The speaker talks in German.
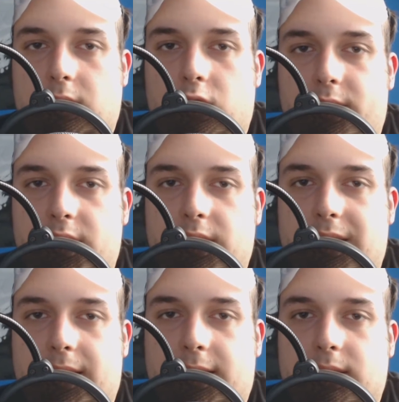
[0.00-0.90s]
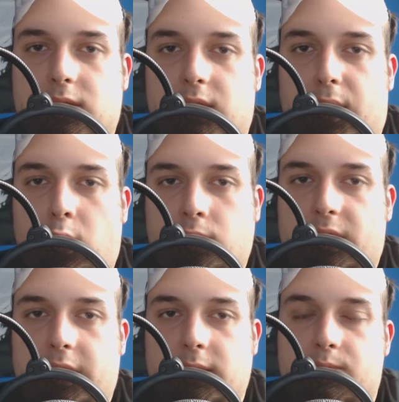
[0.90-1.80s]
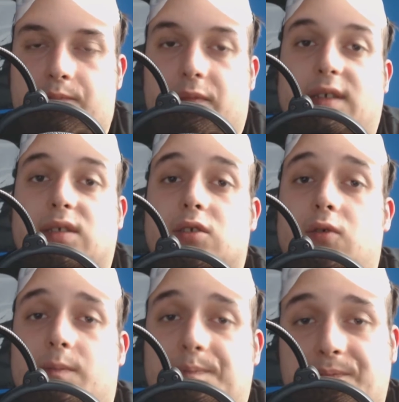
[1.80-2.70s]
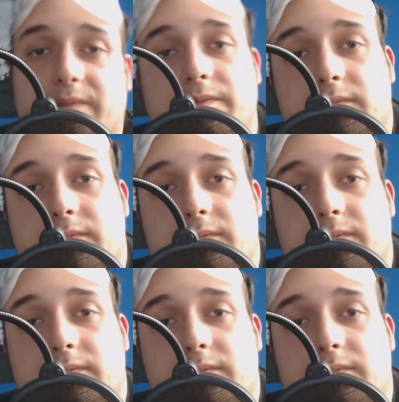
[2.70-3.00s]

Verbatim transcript: Dann könnt ihr direkt draufklicken. So,